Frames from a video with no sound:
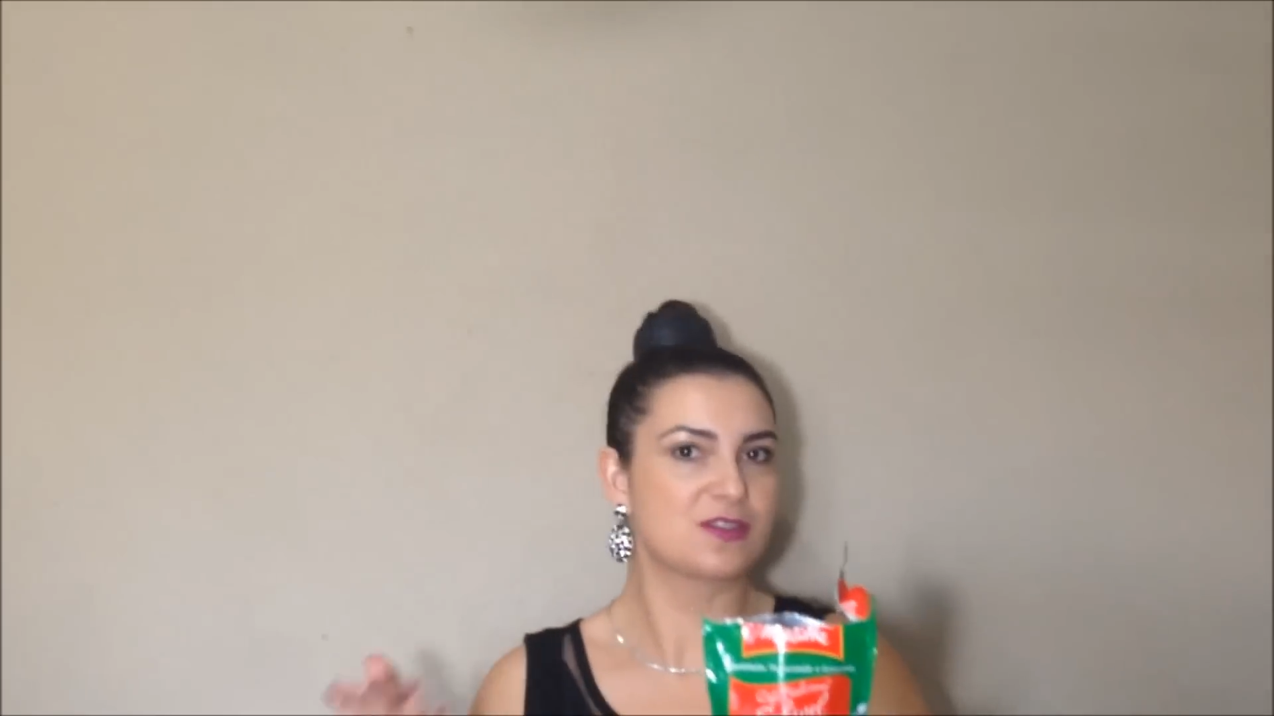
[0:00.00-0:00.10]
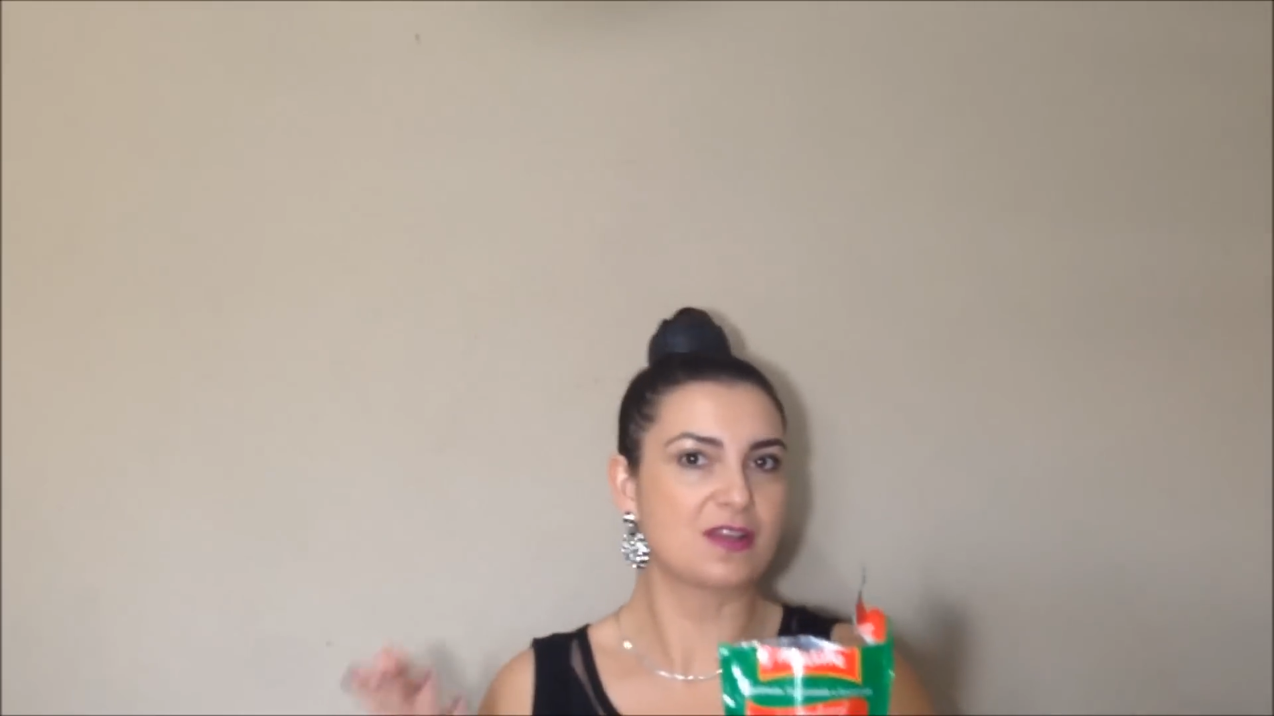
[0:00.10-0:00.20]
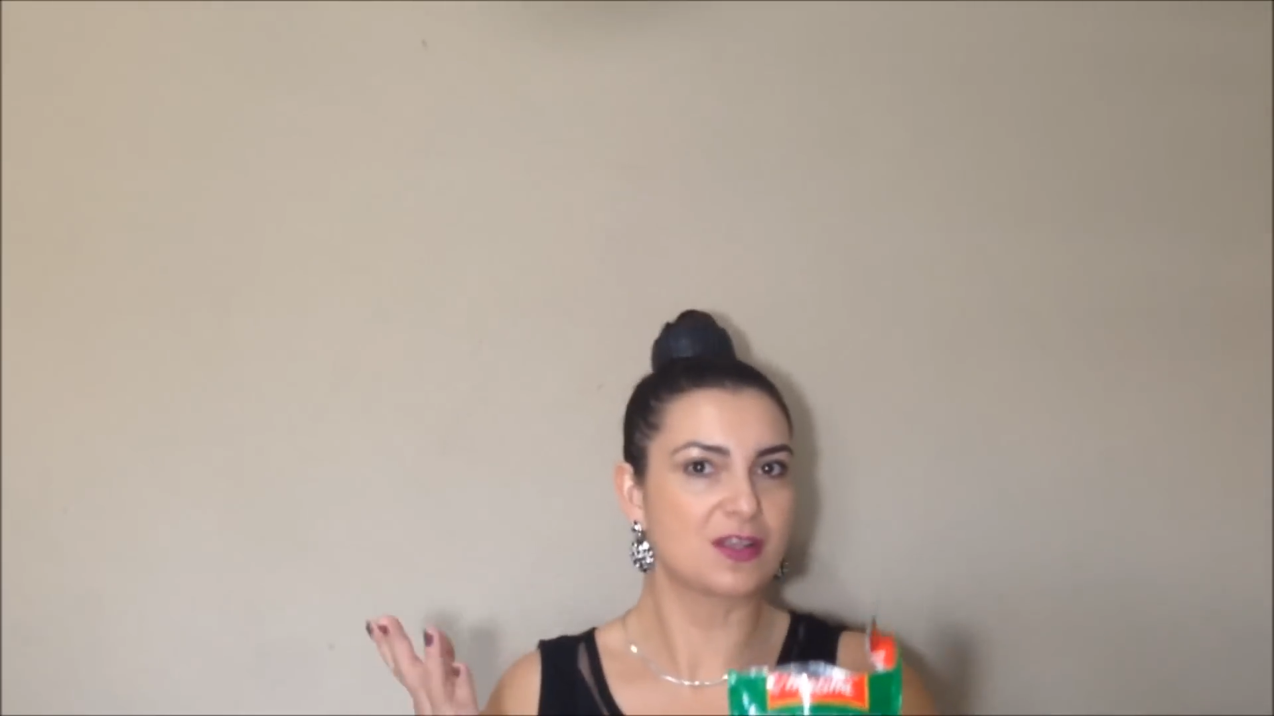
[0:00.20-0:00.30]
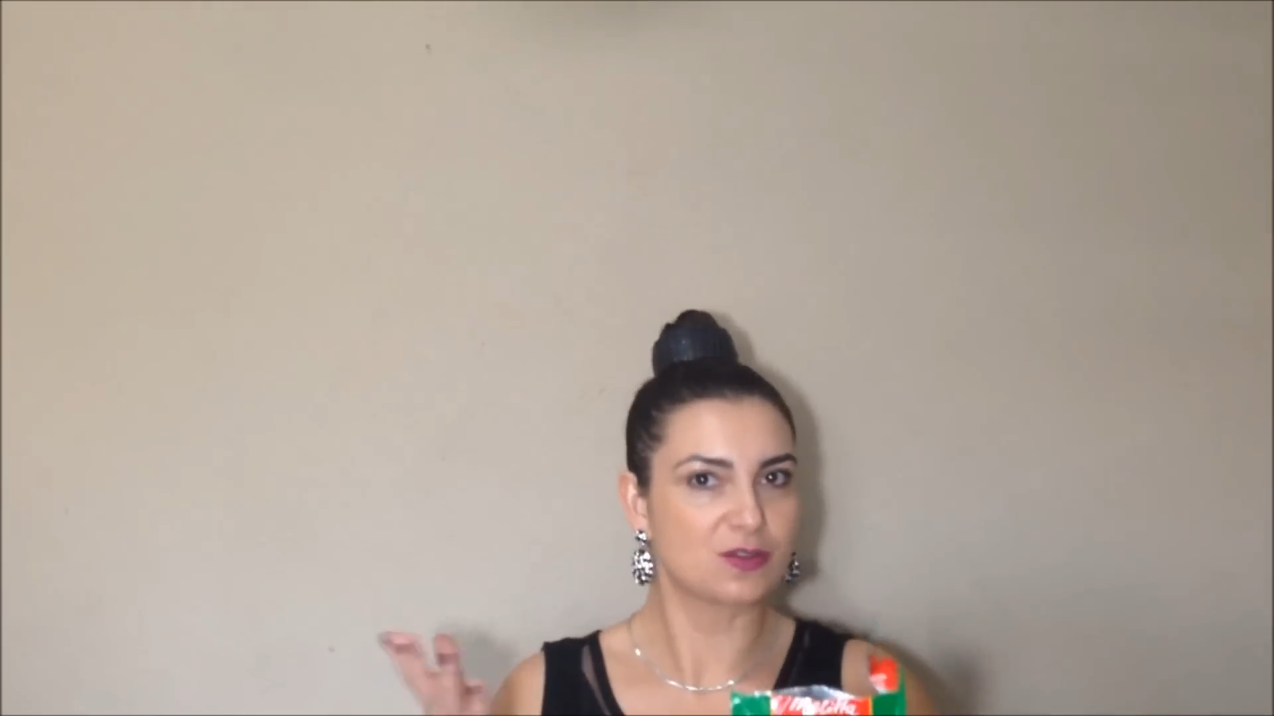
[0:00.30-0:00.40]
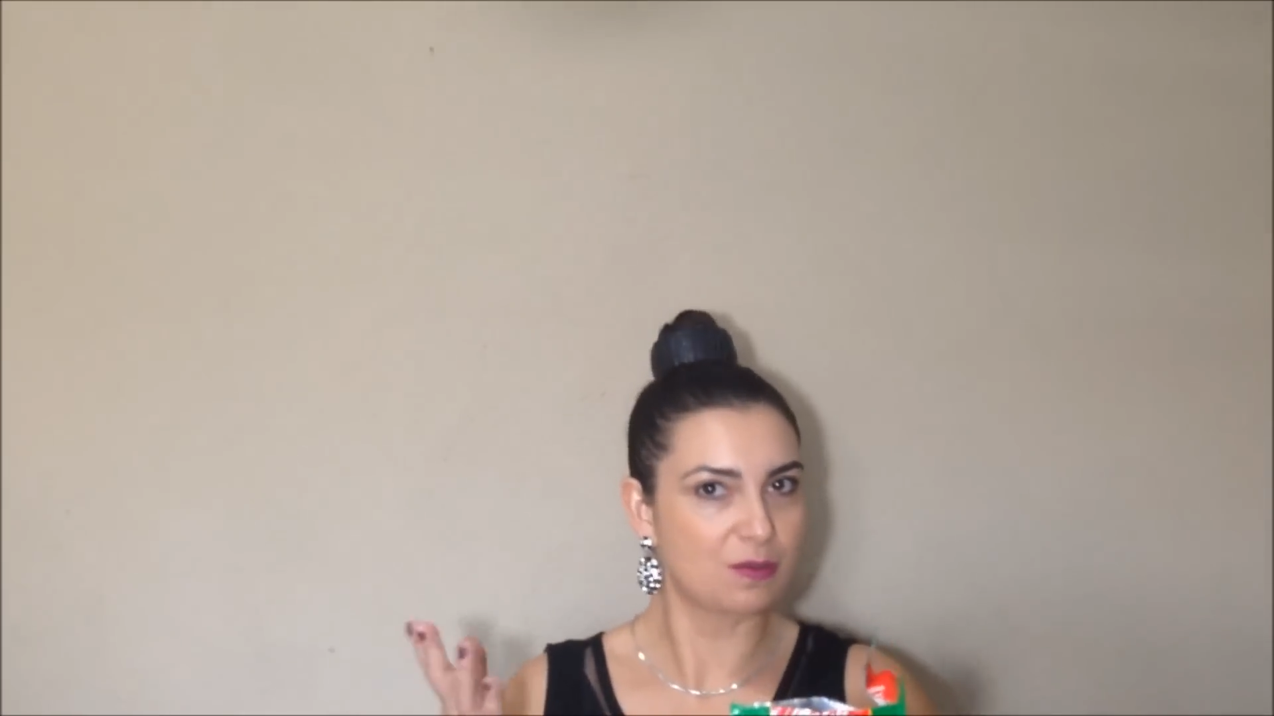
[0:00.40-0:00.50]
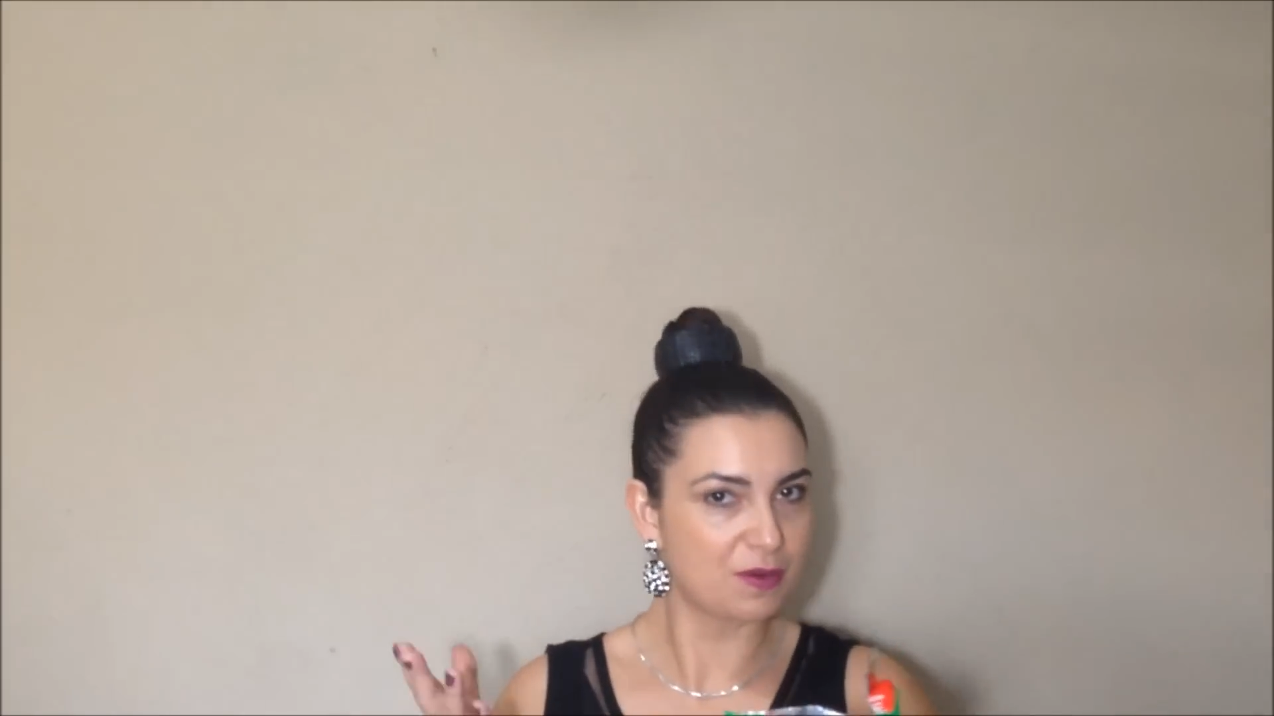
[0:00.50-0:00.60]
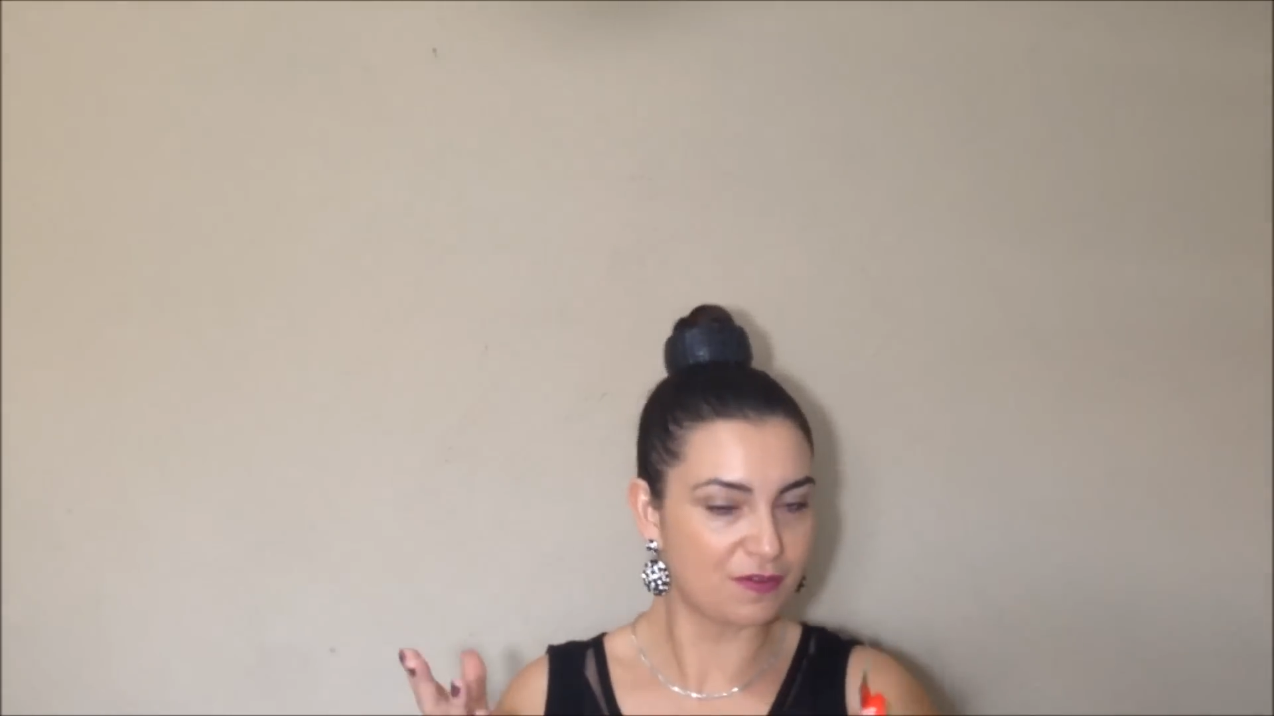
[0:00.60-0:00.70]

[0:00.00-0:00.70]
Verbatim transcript: usar o da sua